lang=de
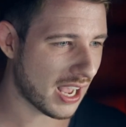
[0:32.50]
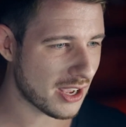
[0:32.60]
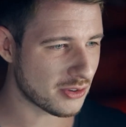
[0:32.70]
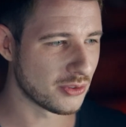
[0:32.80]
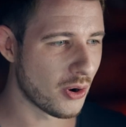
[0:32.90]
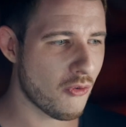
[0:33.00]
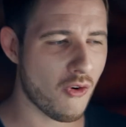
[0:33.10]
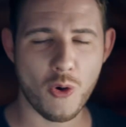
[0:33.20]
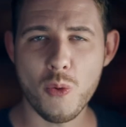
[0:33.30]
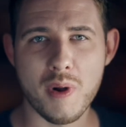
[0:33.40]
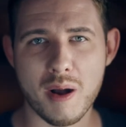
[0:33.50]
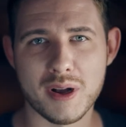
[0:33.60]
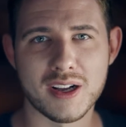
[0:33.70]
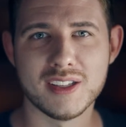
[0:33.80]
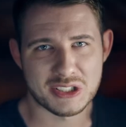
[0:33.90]
I don't know warum,
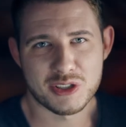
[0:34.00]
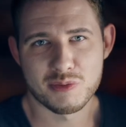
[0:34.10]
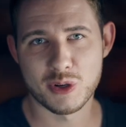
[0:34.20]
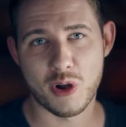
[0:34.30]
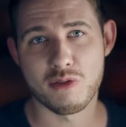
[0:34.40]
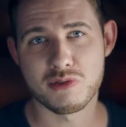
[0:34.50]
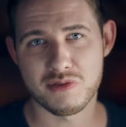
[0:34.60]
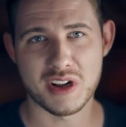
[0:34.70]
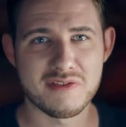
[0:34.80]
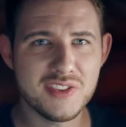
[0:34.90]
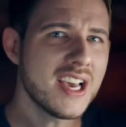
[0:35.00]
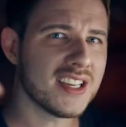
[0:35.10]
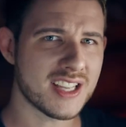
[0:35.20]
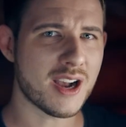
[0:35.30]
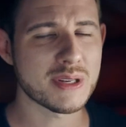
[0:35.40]
aber das ist mir nur aufgefallen.
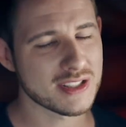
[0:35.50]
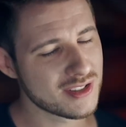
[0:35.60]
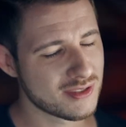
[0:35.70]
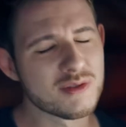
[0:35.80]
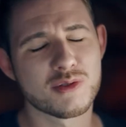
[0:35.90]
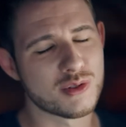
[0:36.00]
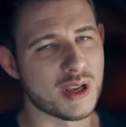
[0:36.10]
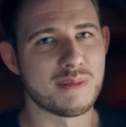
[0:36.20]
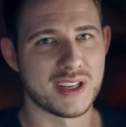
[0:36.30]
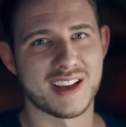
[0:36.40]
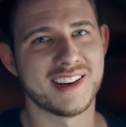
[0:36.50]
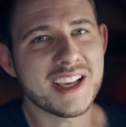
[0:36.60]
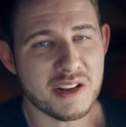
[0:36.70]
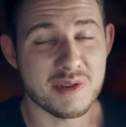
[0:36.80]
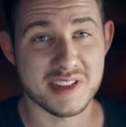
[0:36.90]
Vielleicht arbeiten sie zusammen daran. Ich
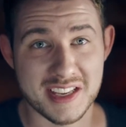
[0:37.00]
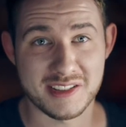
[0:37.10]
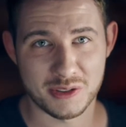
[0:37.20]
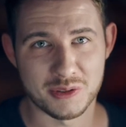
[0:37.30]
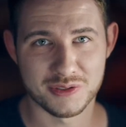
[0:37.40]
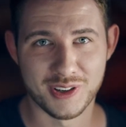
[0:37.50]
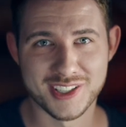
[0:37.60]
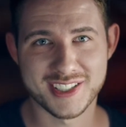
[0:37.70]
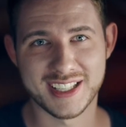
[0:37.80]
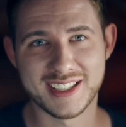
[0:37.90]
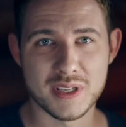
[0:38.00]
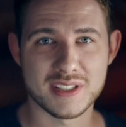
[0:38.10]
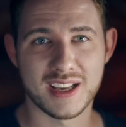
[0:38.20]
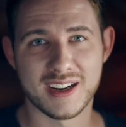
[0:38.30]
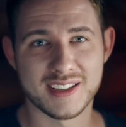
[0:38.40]
kann es mir sehr, sehr gut vorstellen.
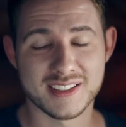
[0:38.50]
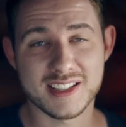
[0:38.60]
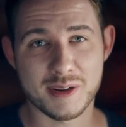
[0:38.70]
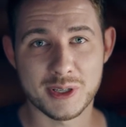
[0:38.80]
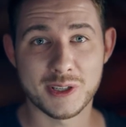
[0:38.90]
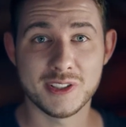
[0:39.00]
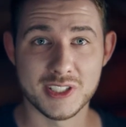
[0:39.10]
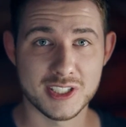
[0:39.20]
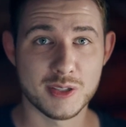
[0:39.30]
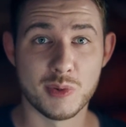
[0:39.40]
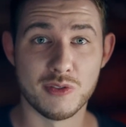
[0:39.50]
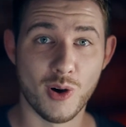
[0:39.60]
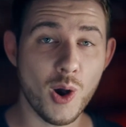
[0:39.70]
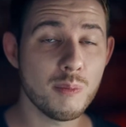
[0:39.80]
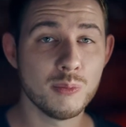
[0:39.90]
Bislang ist es aber noch nicht
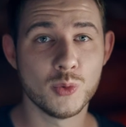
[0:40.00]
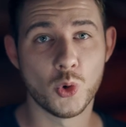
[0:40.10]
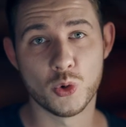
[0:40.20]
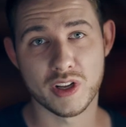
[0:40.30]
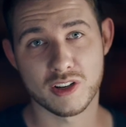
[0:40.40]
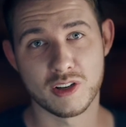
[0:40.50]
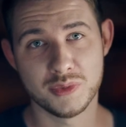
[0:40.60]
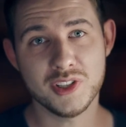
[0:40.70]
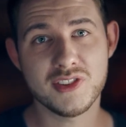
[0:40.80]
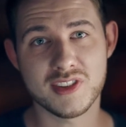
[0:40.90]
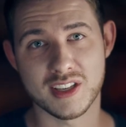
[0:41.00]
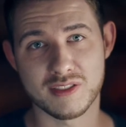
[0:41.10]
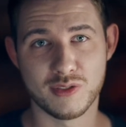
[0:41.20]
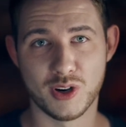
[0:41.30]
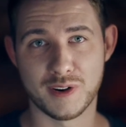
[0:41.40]
beworben oder
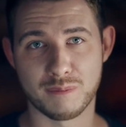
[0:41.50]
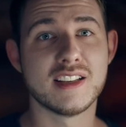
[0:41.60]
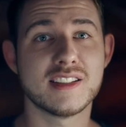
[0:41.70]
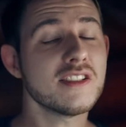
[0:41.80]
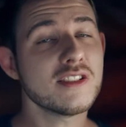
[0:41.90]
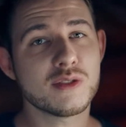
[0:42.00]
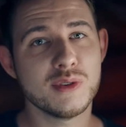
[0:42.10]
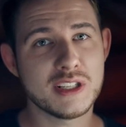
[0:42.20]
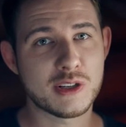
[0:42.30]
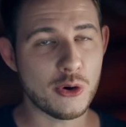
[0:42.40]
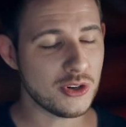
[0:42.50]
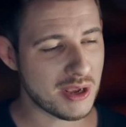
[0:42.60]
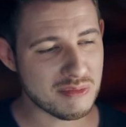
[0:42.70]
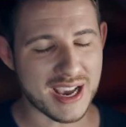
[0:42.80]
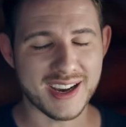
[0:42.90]
kommuniziert worden. Assassin's Creed
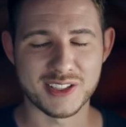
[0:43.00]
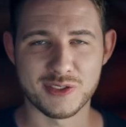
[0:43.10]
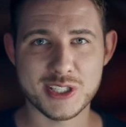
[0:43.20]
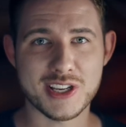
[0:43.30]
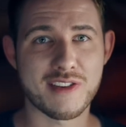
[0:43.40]
Codename Jade. Was